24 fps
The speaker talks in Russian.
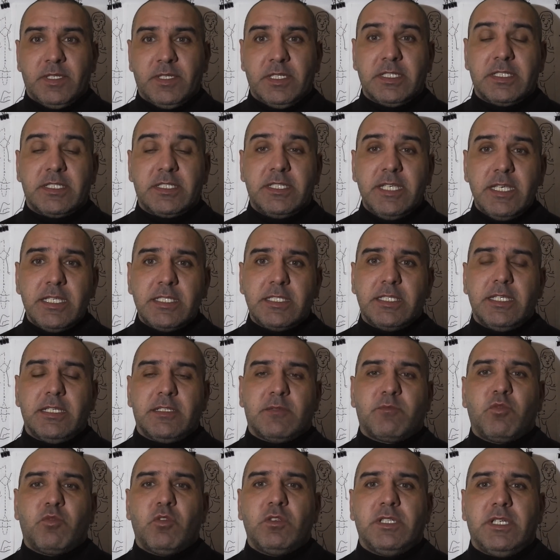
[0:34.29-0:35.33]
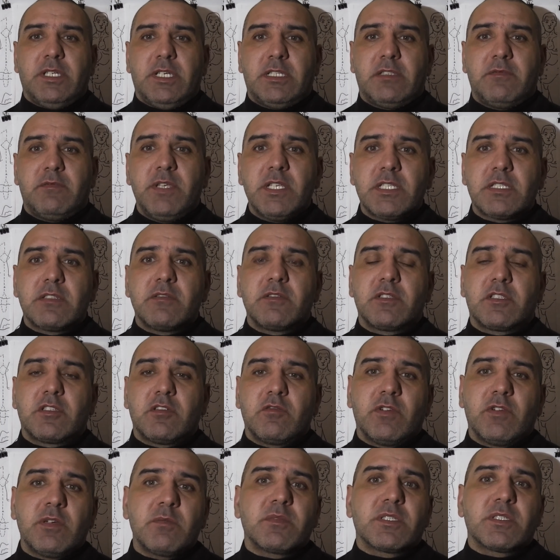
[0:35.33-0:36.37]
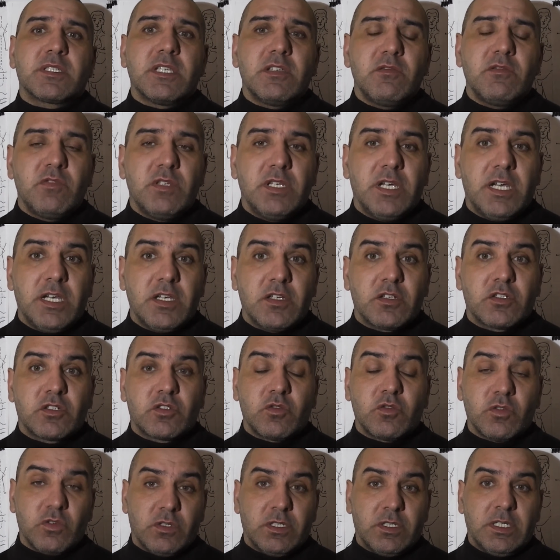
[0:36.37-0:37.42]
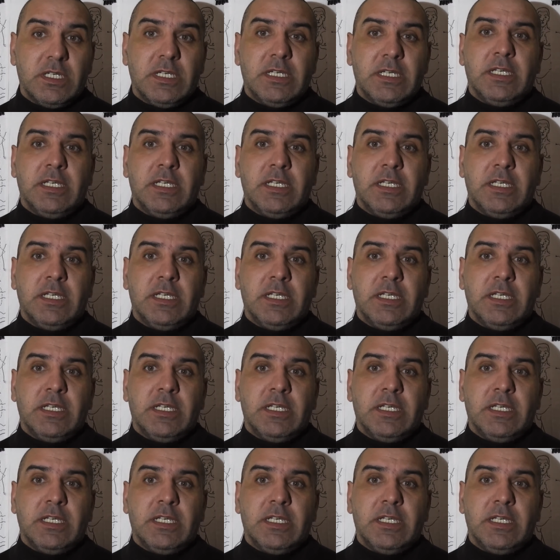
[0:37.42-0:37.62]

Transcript: Здесь я с полной ответственностью вам заявляю, что